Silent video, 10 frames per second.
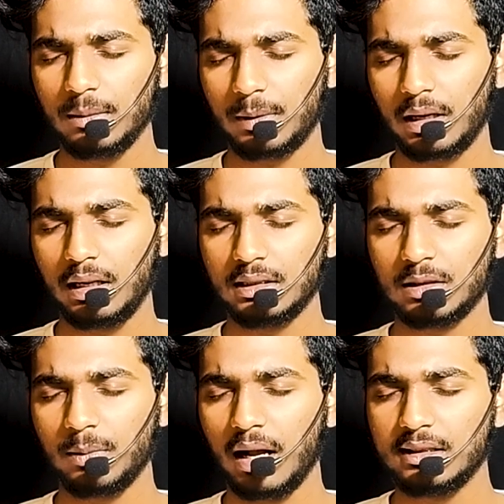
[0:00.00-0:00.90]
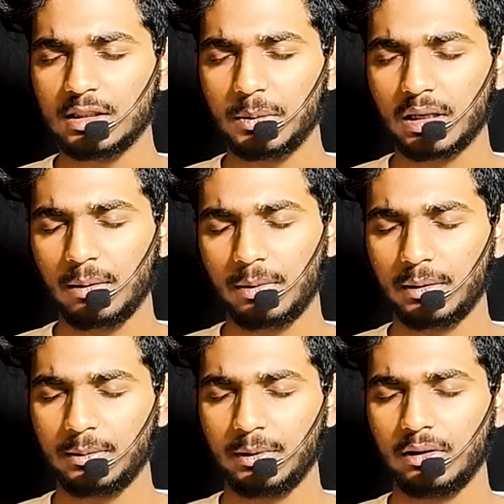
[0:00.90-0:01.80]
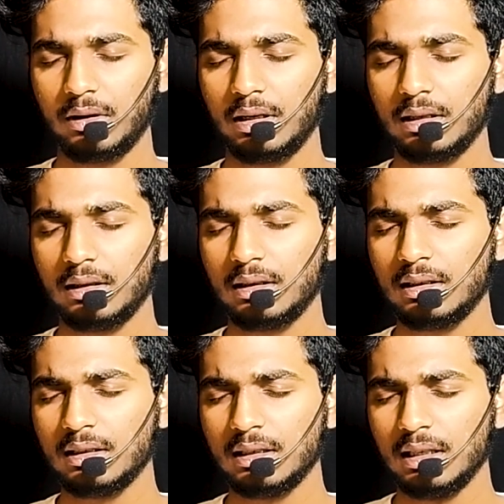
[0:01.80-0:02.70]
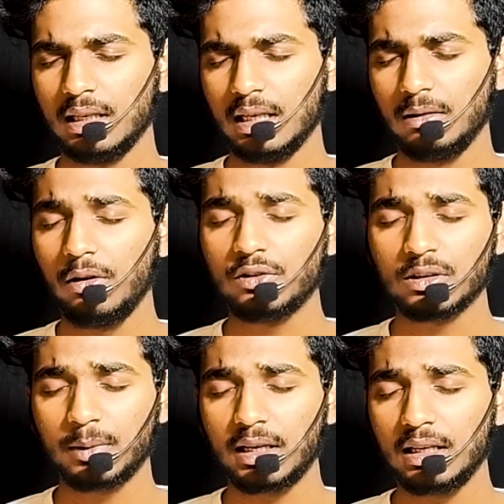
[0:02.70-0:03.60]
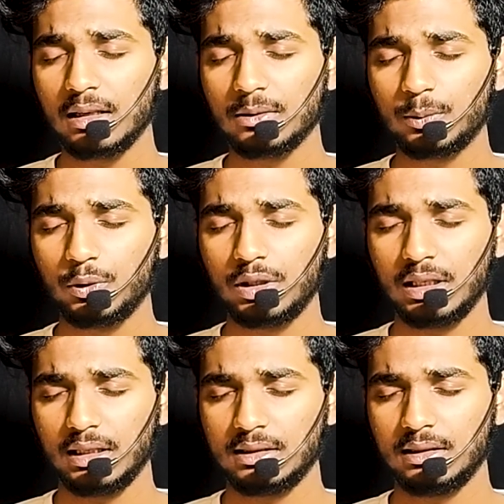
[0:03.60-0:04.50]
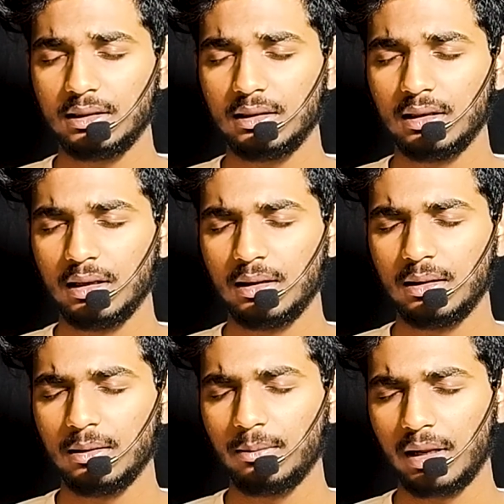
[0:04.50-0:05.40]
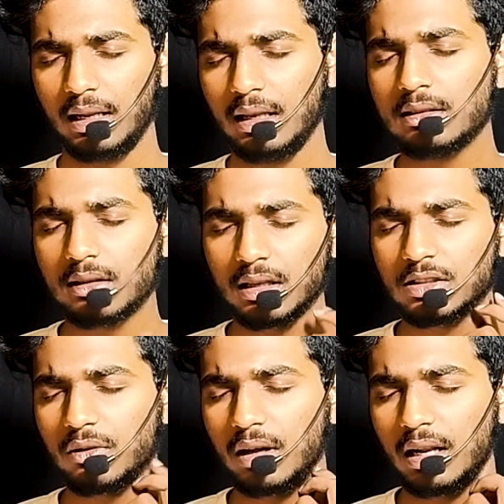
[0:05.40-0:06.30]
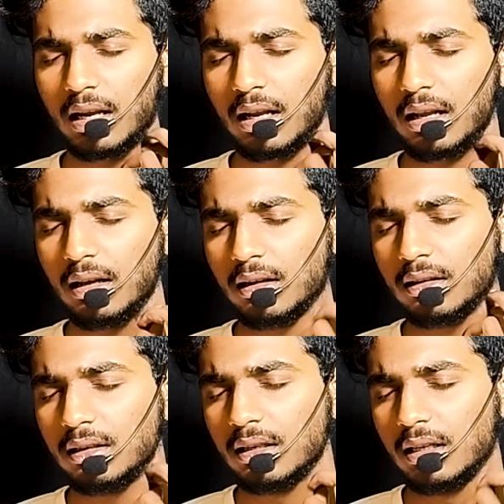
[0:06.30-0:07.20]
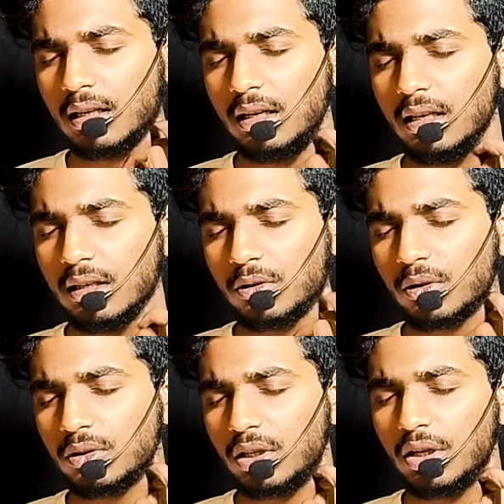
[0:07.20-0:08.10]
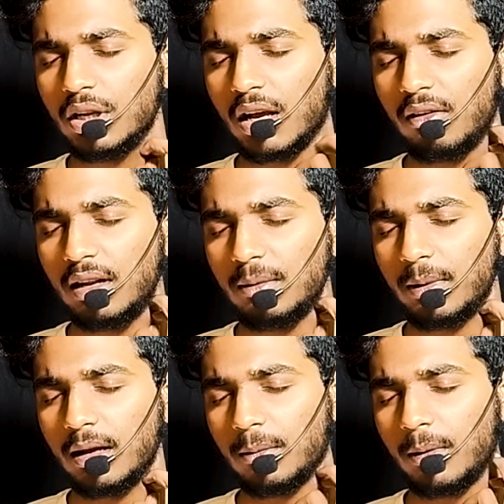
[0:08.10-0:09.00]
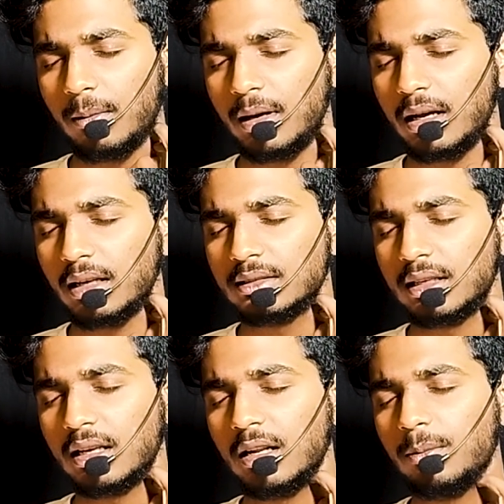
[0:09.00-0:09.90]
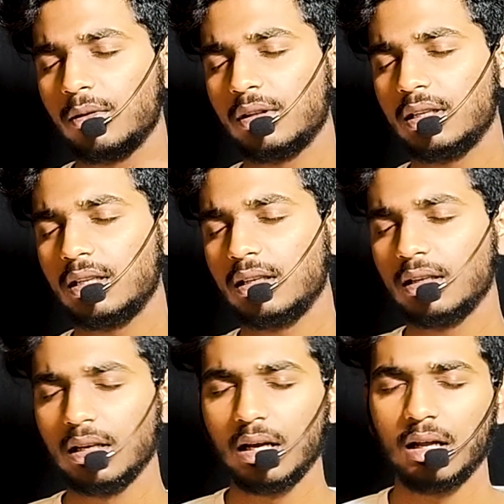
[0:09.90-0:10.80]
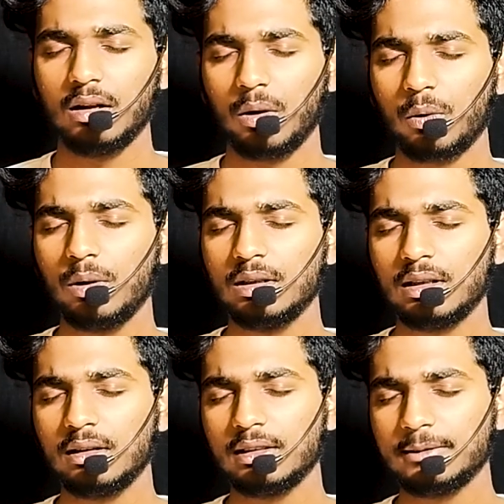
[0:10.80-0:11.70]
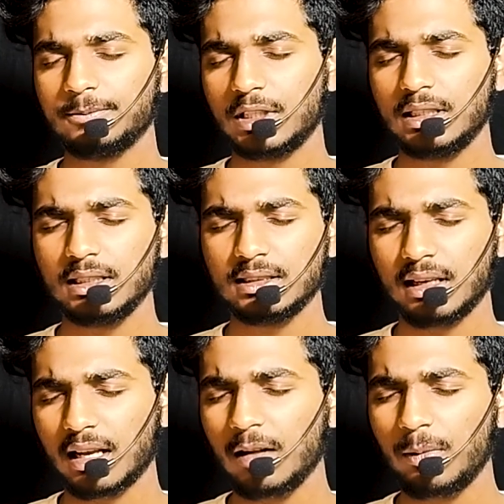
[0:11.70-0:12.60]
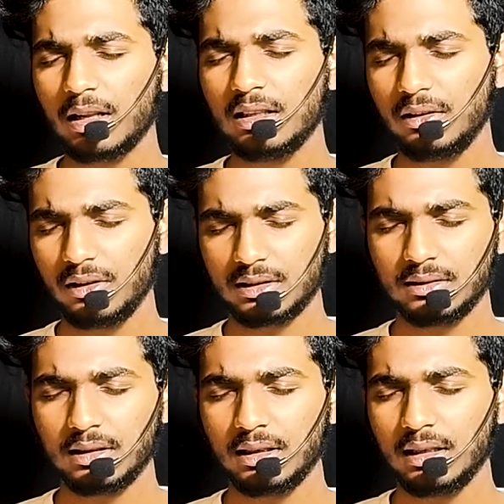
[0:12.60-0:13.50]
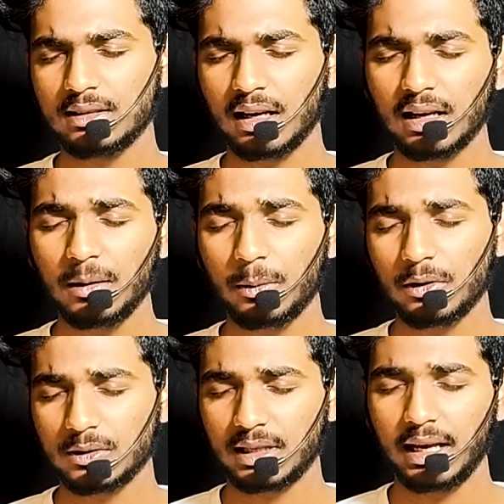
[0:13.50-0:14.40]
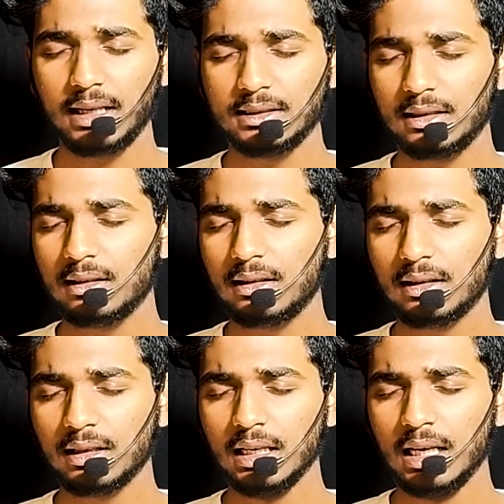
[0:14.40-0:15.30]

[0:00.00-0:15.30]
మీద ప్రకటించే బాధ్యత మాకు అప్పగైపోయేది తండ్రి తండ్రి నువ్వు పని నేను పూర్తి చేసి మళ్ళీ ఏ స్క్రీస్ ఎలాగక నీ ఎదుగు తిరిగి రావాలని మహా మహా సంకల్పం తండ్రి నాకు తండ్రి తండ్రి ఈ సంకల్పాన్ని దీవించండి తండ్రి ఈ సంకల్పం కోసం సహాయం చేయండి తండ్రి